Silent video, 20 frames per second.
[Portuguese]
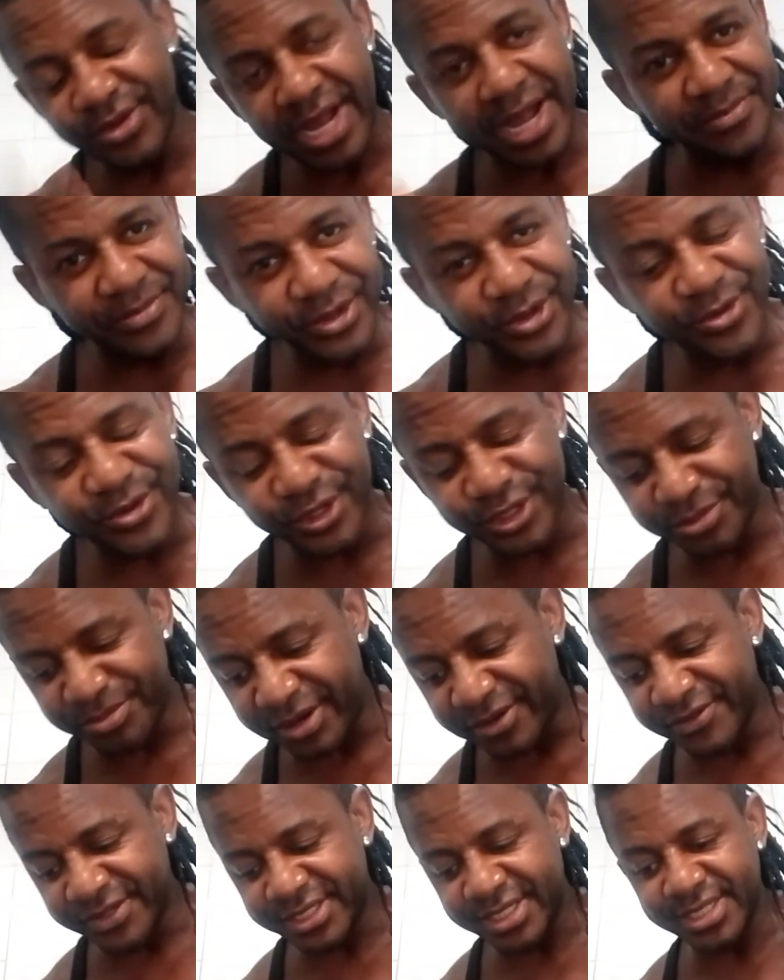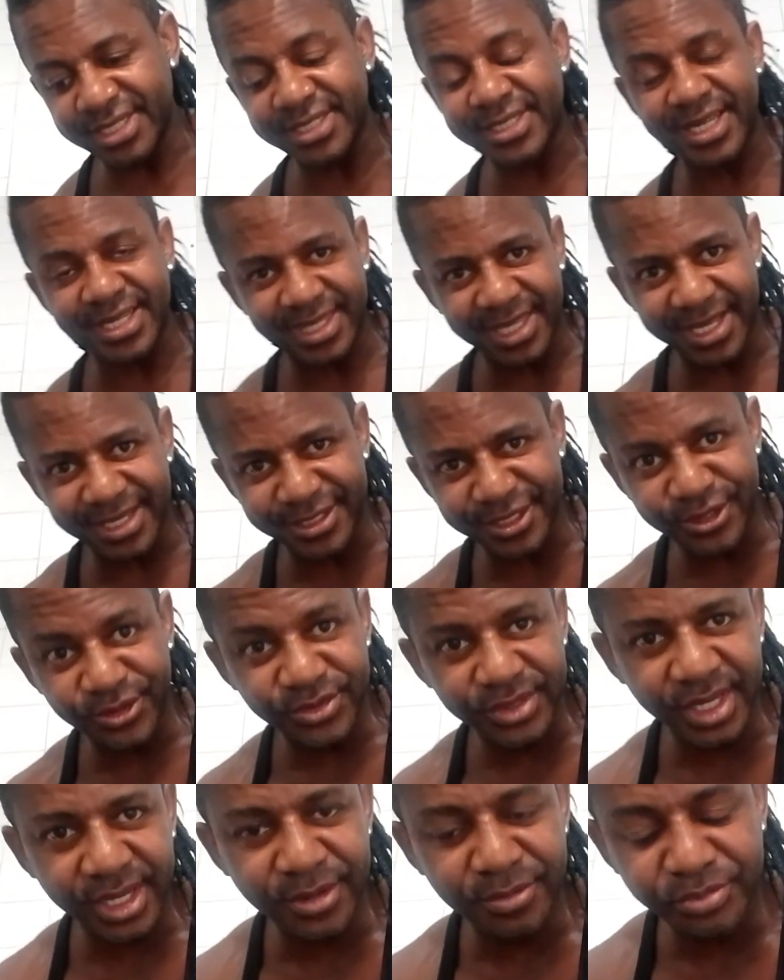E no caminho eu conto pra vocês essa tese que
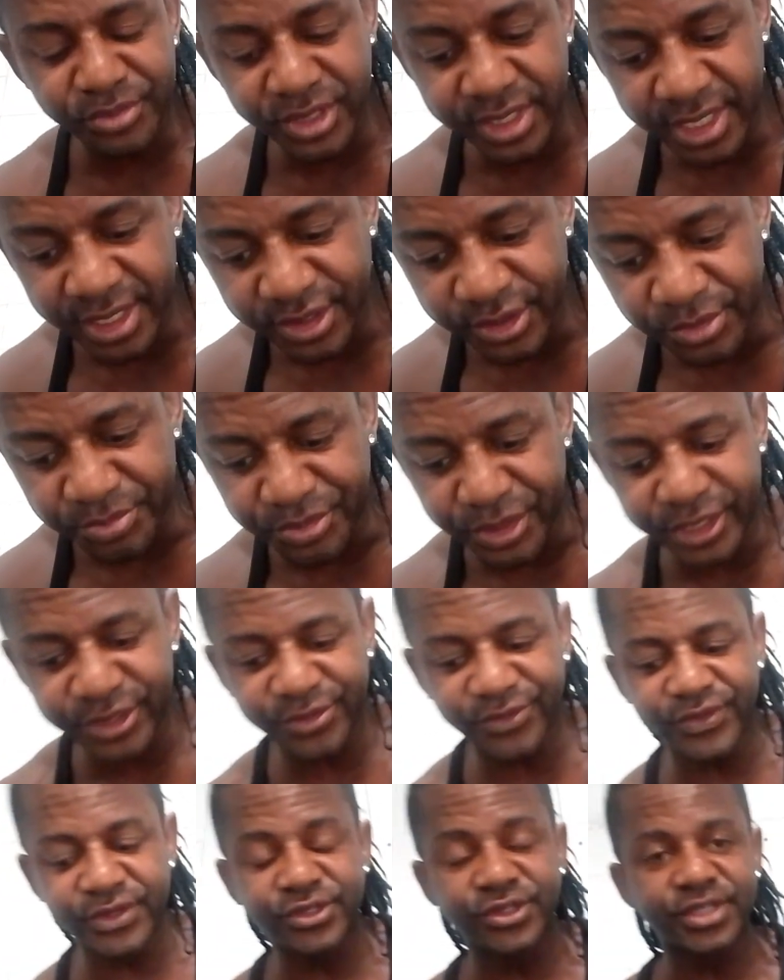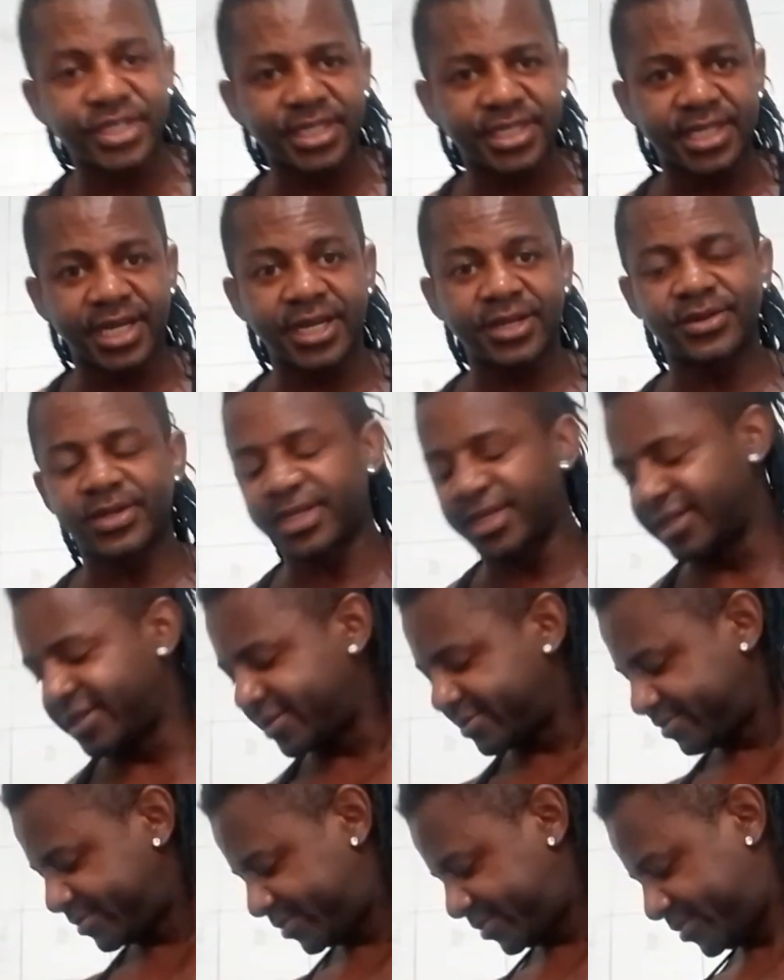eu tenho. Por que, que eu não posto vídeos de treino aqui?